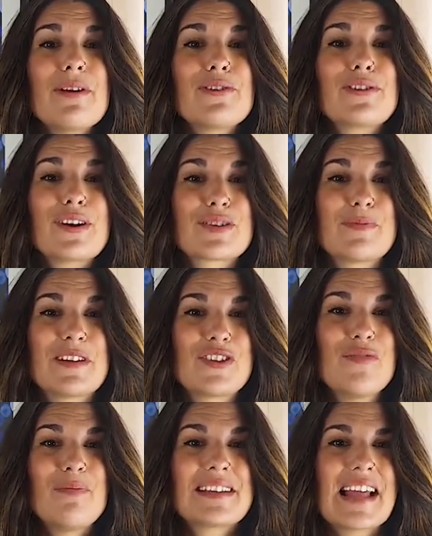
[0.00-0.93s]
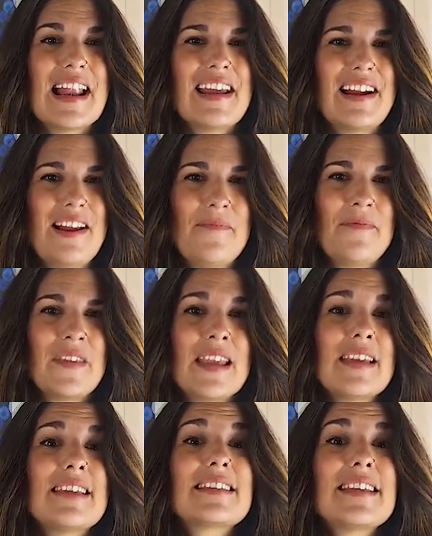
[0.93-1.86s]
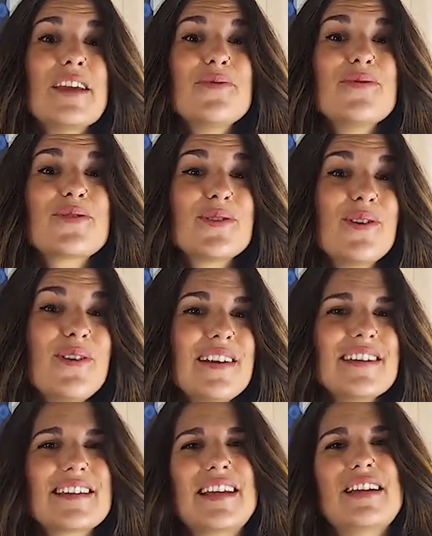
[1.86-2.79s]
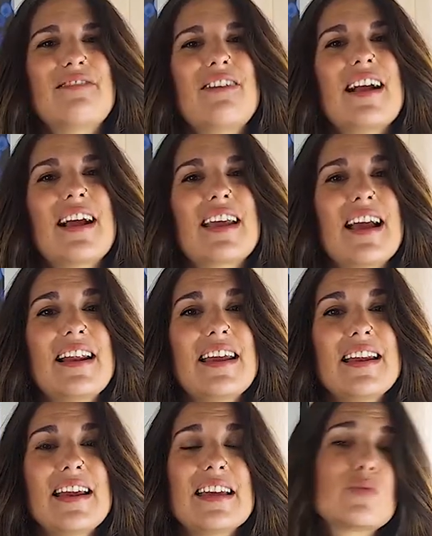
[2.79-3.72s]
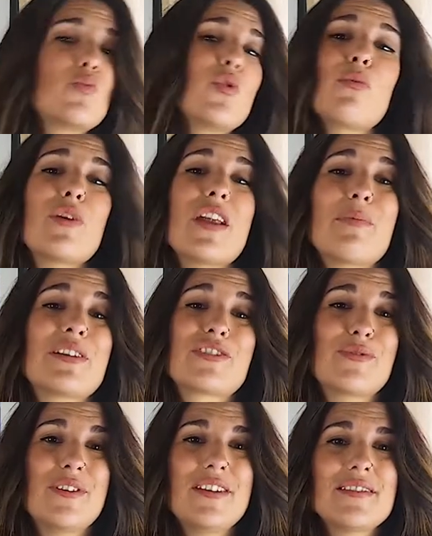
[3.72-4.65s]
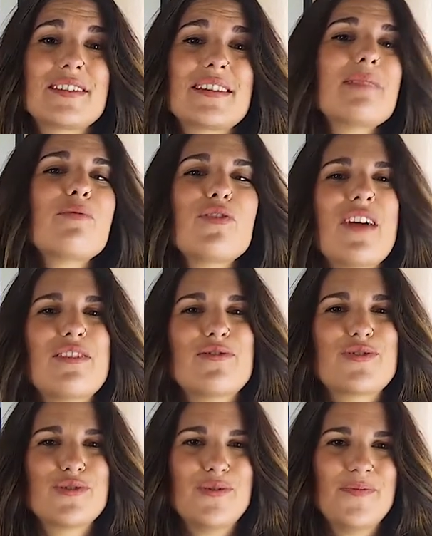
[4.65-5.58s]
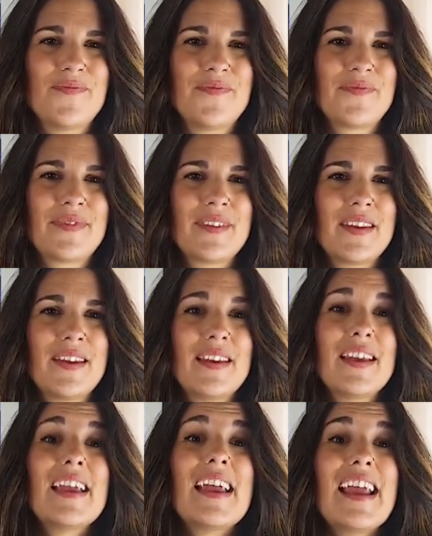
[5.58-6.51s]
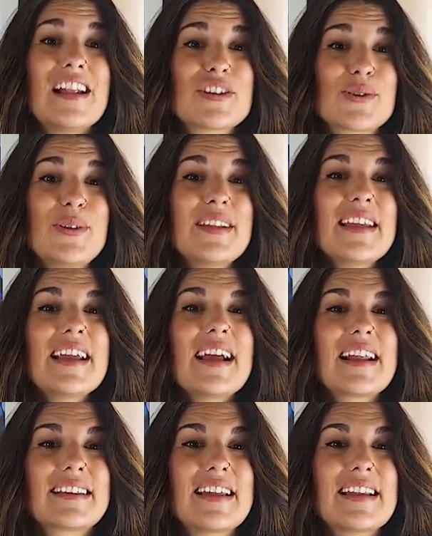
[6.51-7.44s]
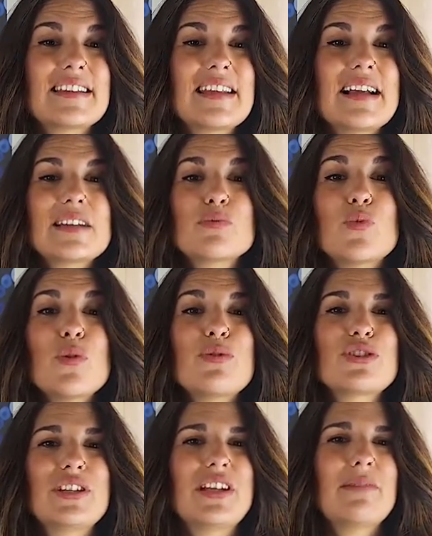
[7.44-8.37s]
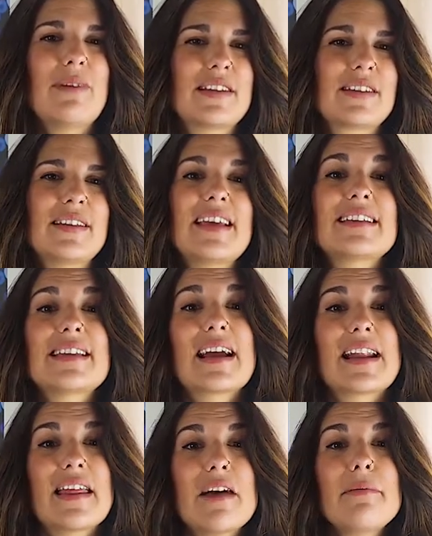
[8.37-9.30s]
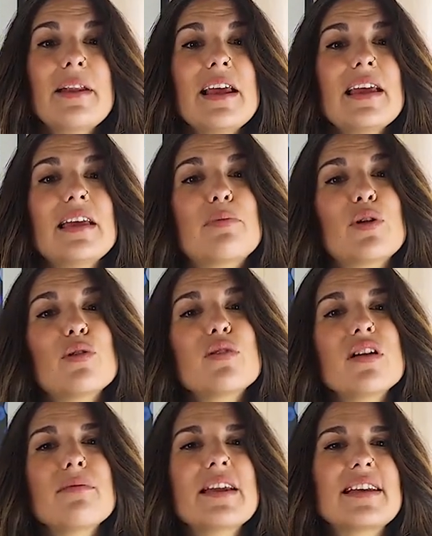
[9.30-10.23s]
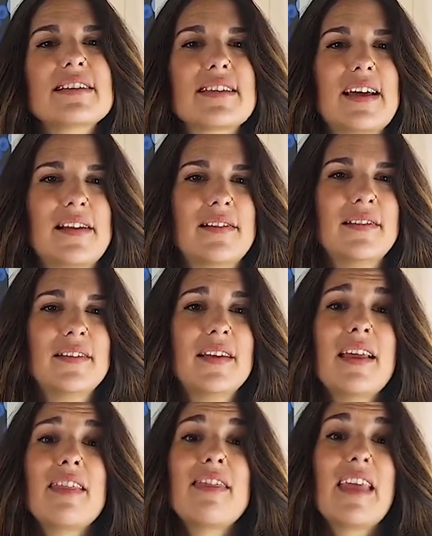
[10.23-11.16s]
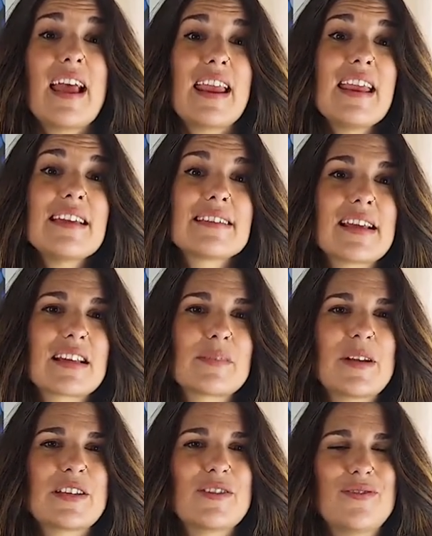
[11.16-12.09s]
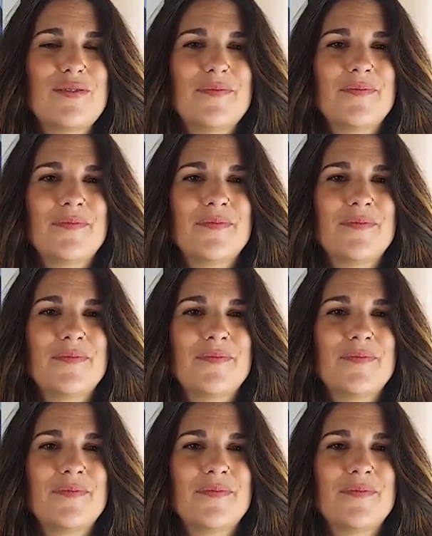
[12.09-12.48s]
a ver otra expresión más alegre. Ser un sol significa que alguien es muy buena persona, ser bondadoso. El sol tiene características muy positivas, es agradable y produce bienestar. De ahí esta expresión.